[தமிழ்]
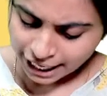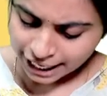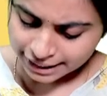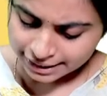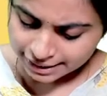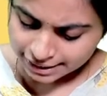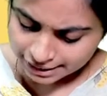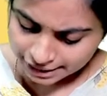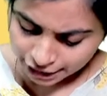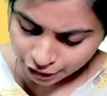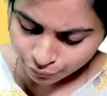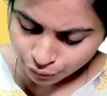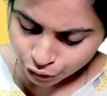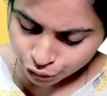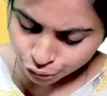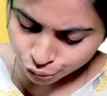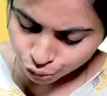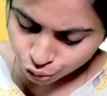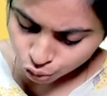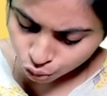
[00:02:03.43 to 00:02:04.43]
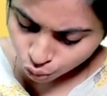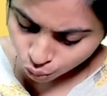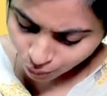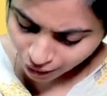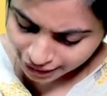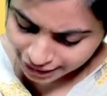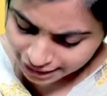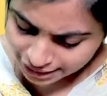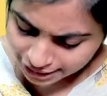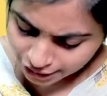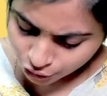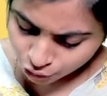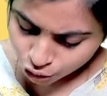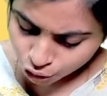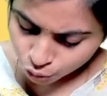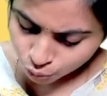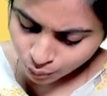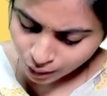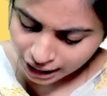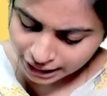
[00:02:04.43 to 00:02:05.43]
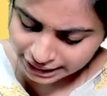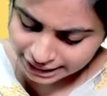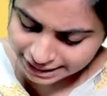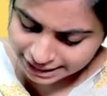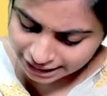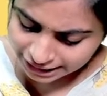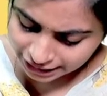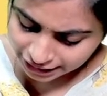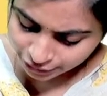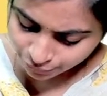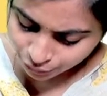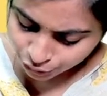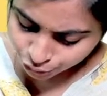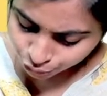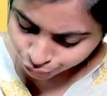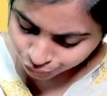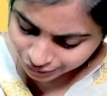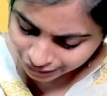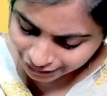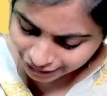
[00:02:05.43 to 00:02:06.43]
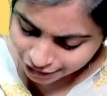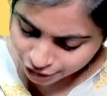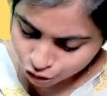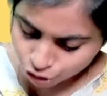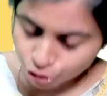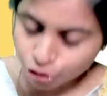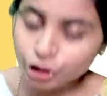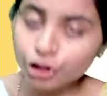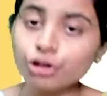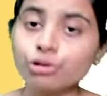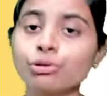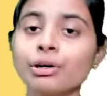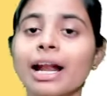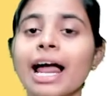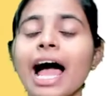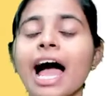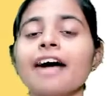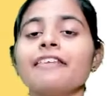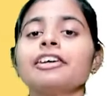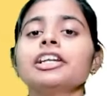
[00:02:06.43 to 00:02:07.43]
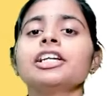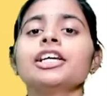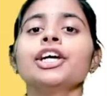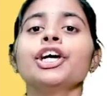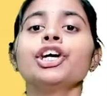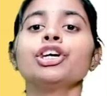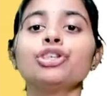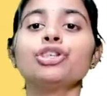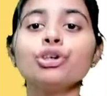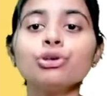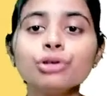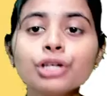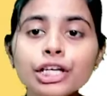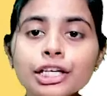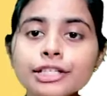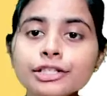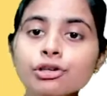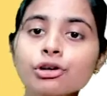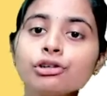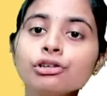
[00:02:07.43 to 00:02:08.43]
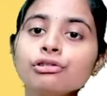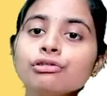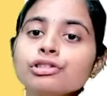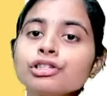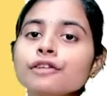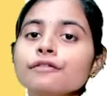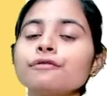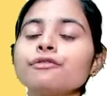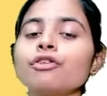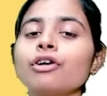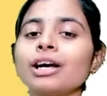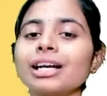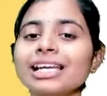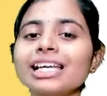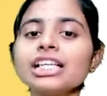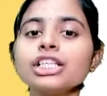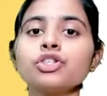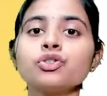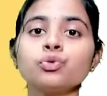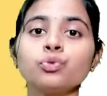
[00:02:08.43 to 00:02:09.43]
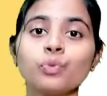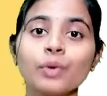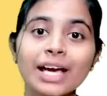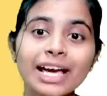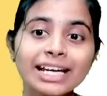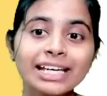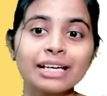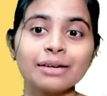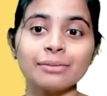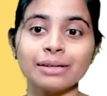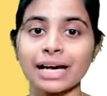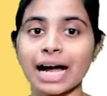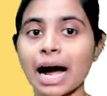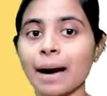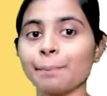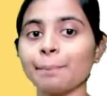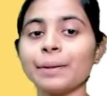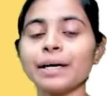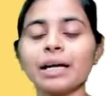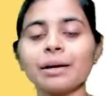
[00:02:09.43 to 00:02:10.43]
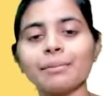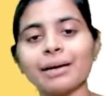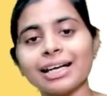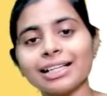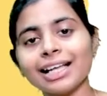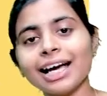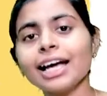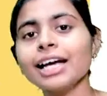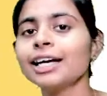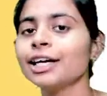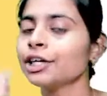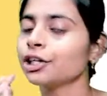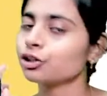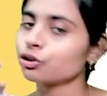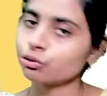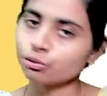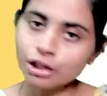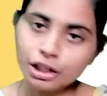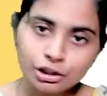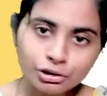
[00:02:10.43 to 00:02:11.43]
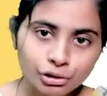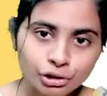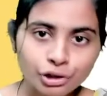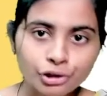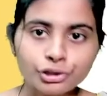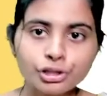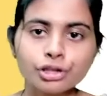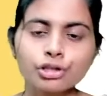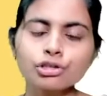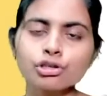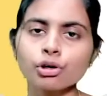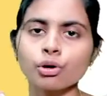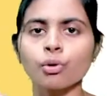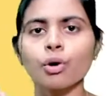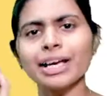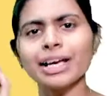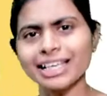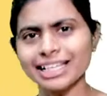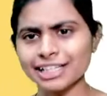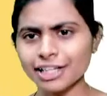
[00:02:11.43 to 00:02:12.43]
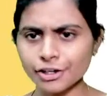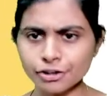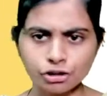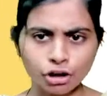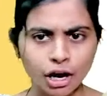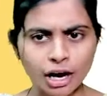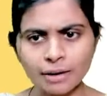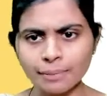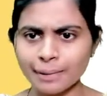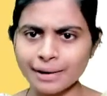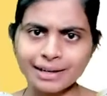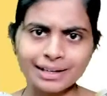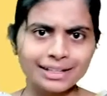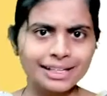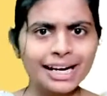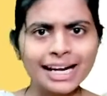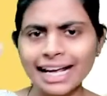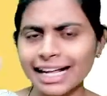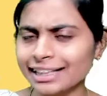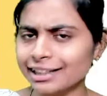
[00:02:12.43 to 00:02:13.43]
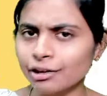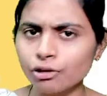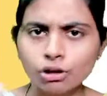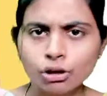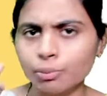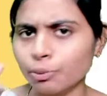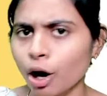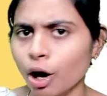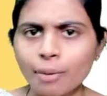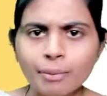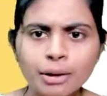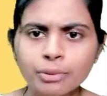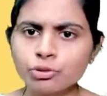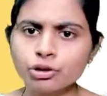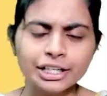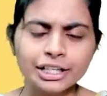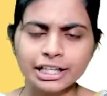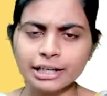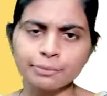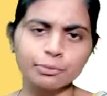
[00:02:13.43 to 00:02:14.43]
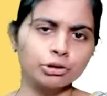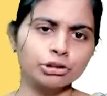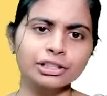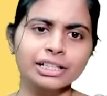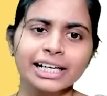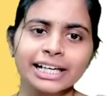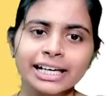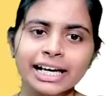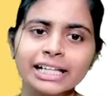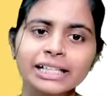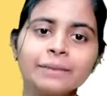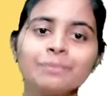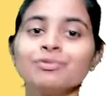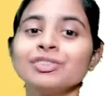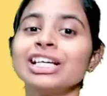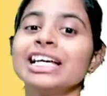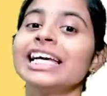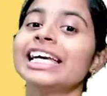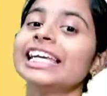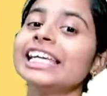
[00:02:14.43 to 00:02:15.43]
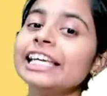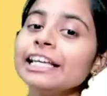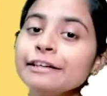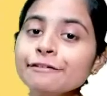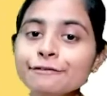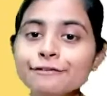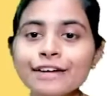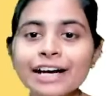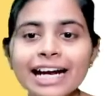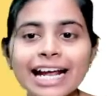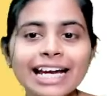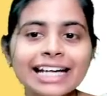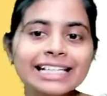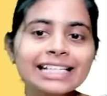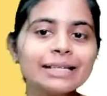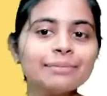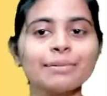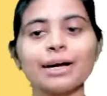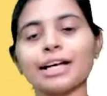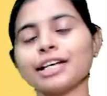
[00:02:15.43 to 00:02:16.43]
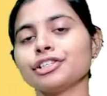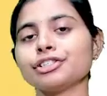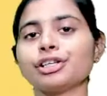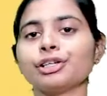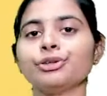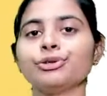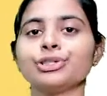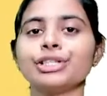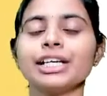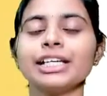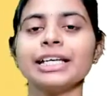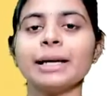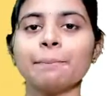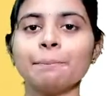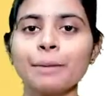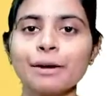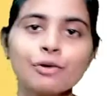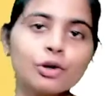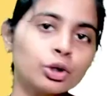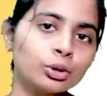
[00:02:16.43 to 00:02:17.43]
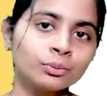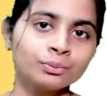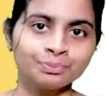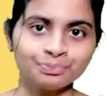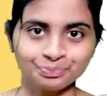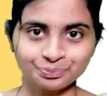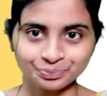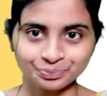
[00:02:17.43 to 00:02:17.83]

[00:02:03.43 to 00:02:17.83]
எக்ஸ் இஸ் ஈக்குவல் டு டூ ஒய் இஸ் ஈக்குவல் டு ஒன் இசட் ஈக்குவல் டு த்ரீன்னு சொல்லி யூ வில் ஹேவ் அன் யூனிக் சொல்யூஷன் ஃபார் ஈச் வேரியபிள் அப்போ நம்ம அதை யூனிக் சொல்யூஷன் சொல்லுவோம் இதை சால்வ் பண்ணுறதுல எந்த ஒரு ப்ராப்ளமும் இருக்க போகிறது கிடையாது இன்ஃபினைட்லி மெனி சொல்யூஷன் எப்போ வரும்